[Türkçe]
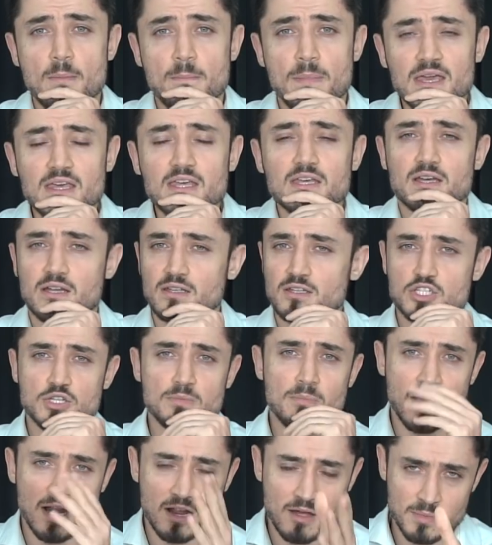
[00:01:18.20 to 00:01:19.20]
Peki yaratıcı
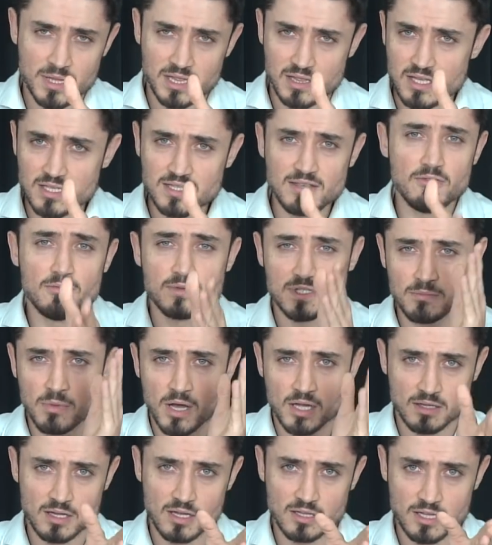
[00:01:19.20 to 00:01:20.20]
merhametliyse ve bizim
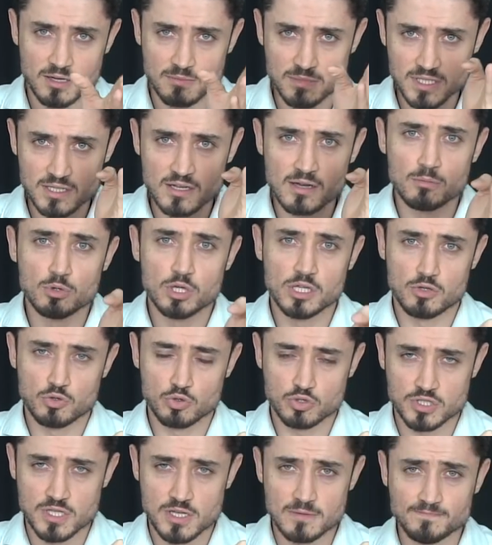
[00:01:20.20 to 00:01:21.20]
hatalarımızı kabul
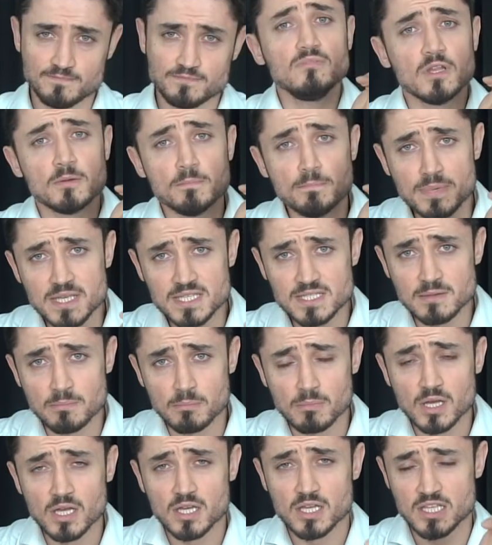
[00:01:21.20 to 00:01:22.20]
ediyorsa
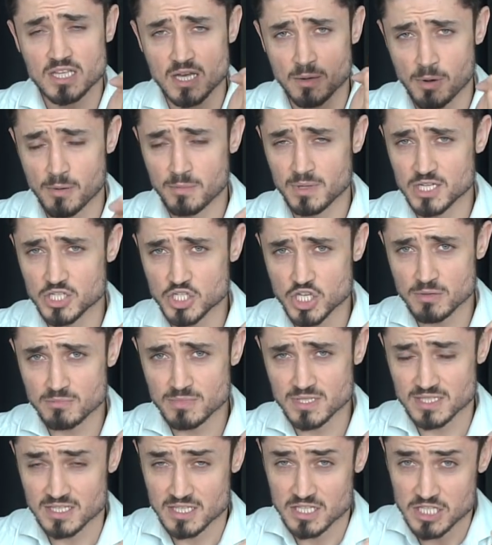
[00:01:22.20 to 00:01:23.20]
bizim
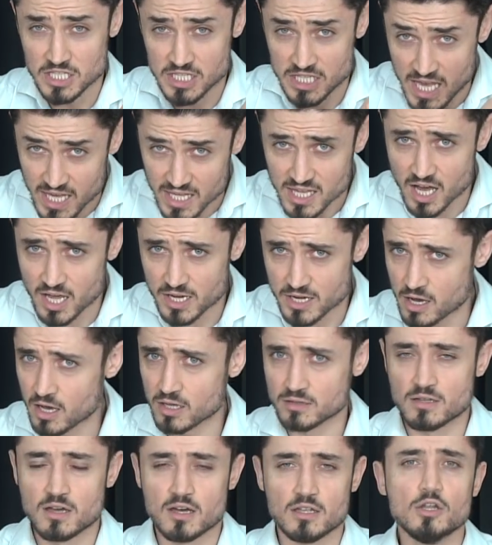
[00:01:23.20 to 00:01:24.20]
yapabileceğimiz yegane
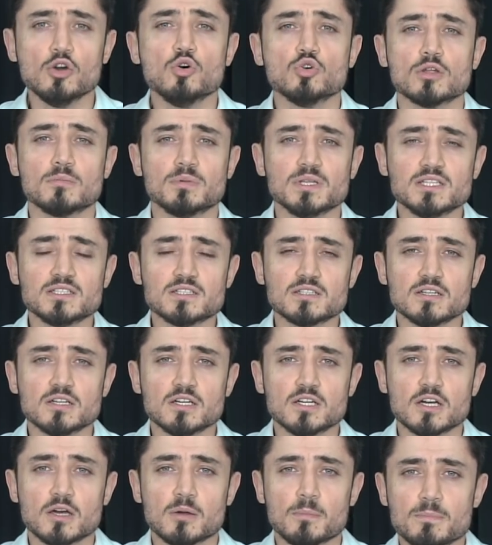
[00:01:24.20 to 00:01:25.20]
hata ne olabilir?
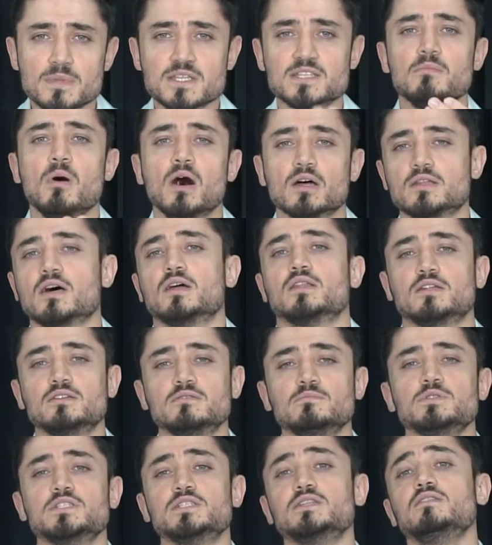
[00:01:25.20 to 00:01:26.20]
bizim
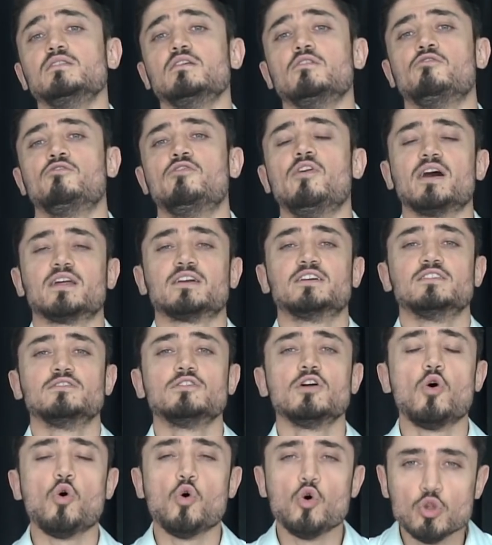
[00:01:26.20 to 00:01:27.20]
hatalarımızın
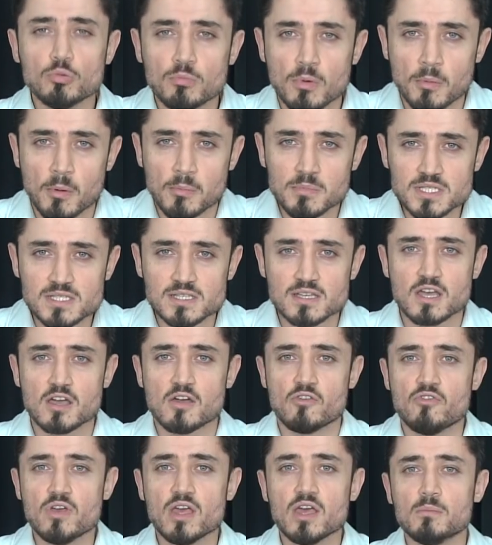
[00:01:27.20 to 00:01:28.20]
farkında olmamamız
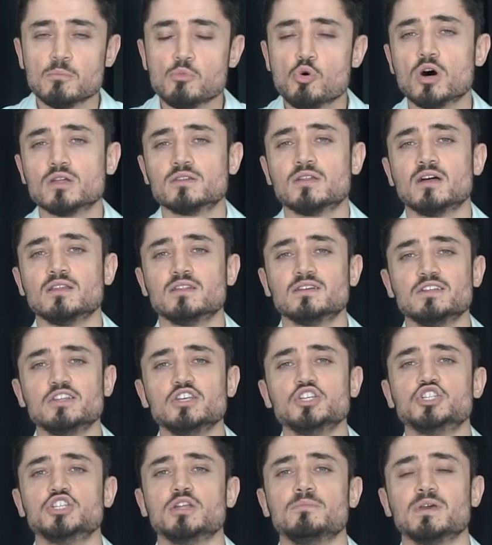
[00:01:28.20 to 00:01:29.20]
ve bu hataları
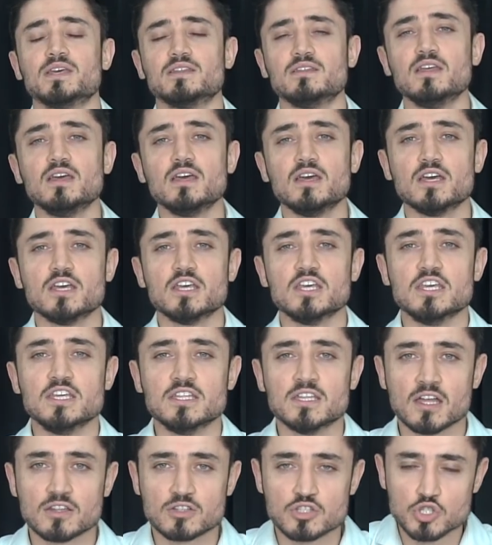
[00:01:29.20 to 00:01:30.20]
işlemekte
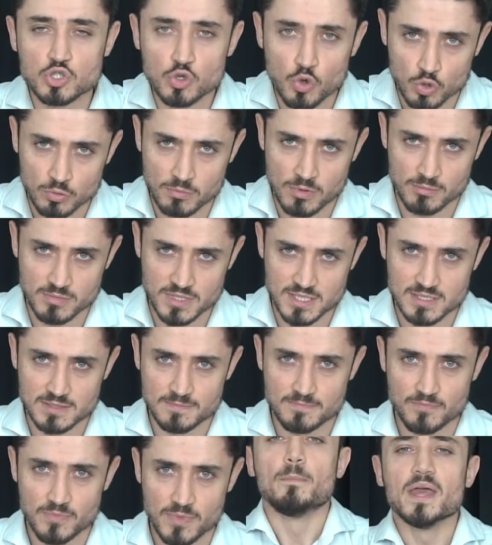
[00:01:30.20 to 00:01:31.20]
inatçı olmamız.
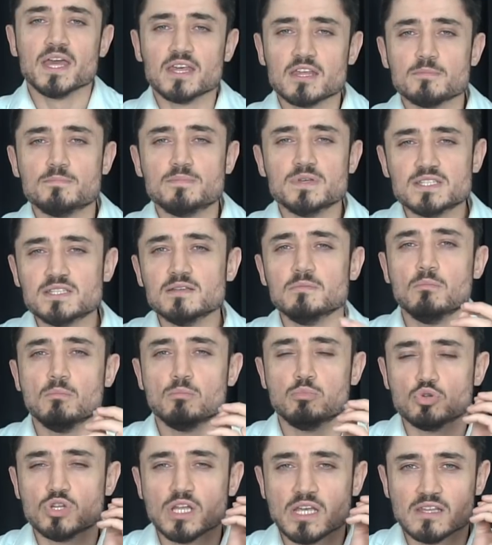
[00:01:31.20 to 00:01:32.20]
Peki
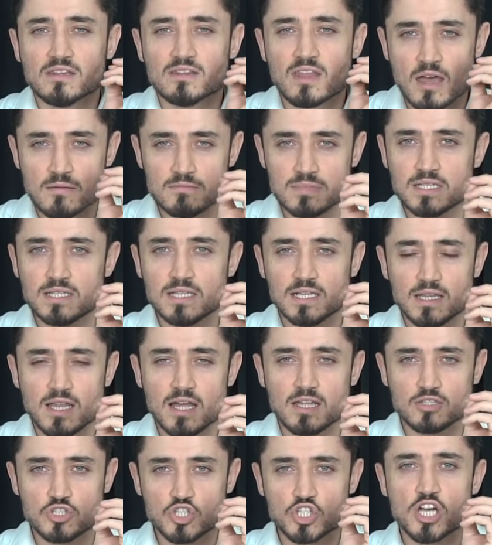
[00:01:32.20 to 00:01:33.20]
bizim buradaki
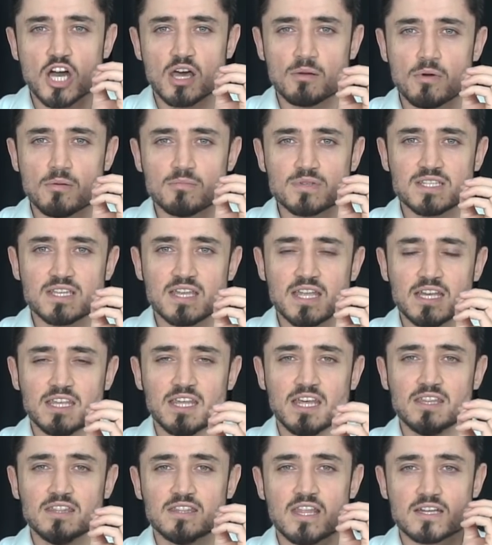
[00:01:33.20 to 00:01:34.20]
temsilden çıkarmamız
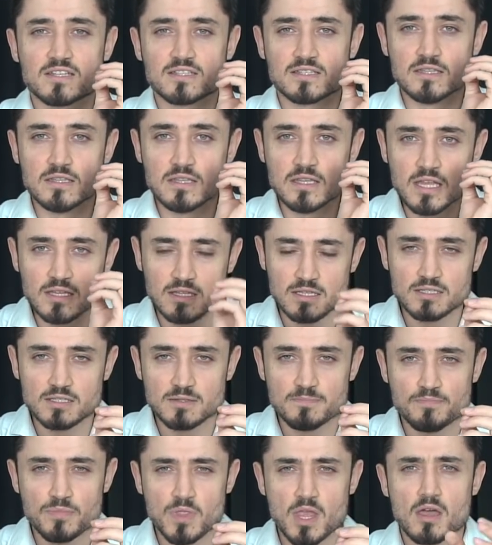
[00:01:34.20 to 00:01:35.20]
gereken ders
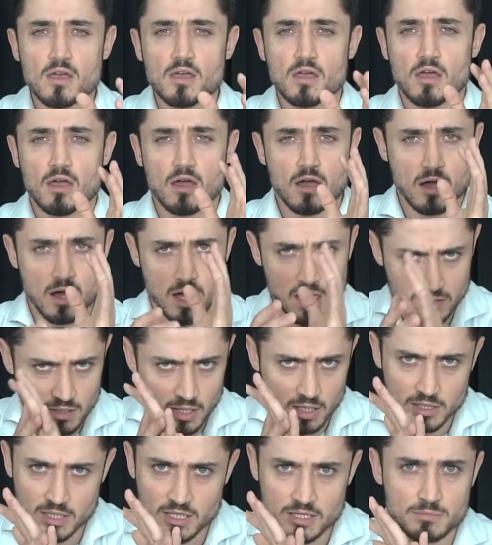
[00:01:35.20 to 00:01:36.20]
nedir?
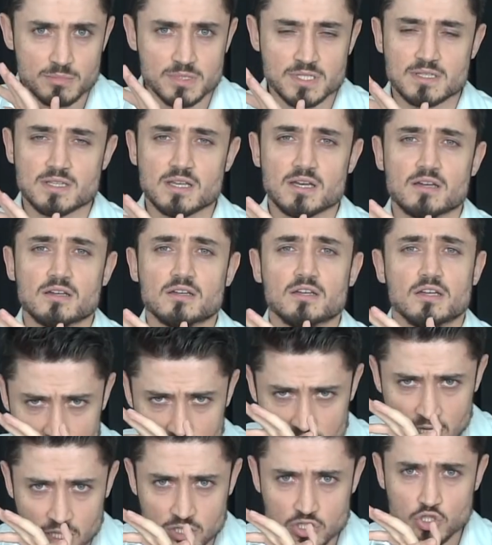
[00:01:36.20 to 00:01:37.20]
Hatalarımızda
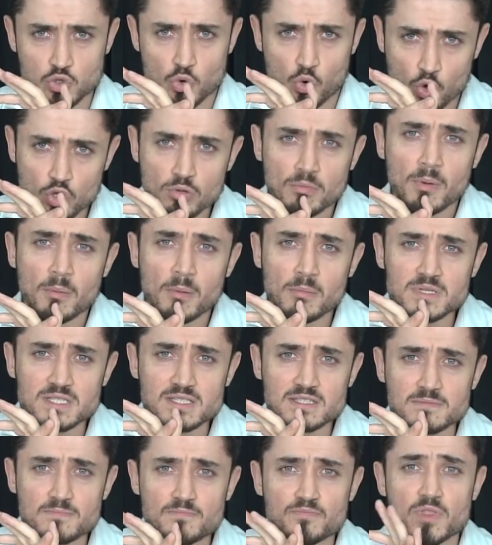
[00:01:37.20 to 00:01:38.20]
inatçı
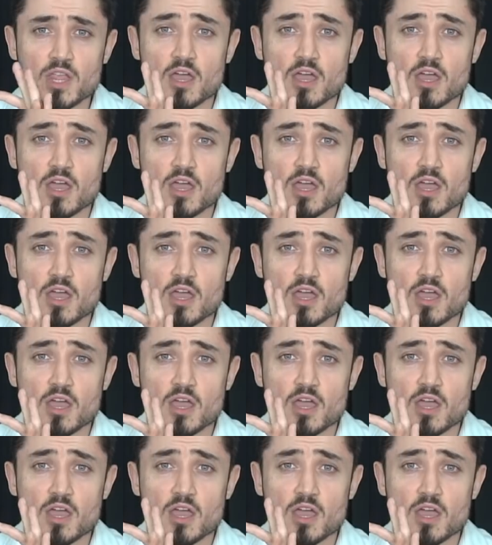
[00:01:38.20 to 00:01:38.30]
olmamamız,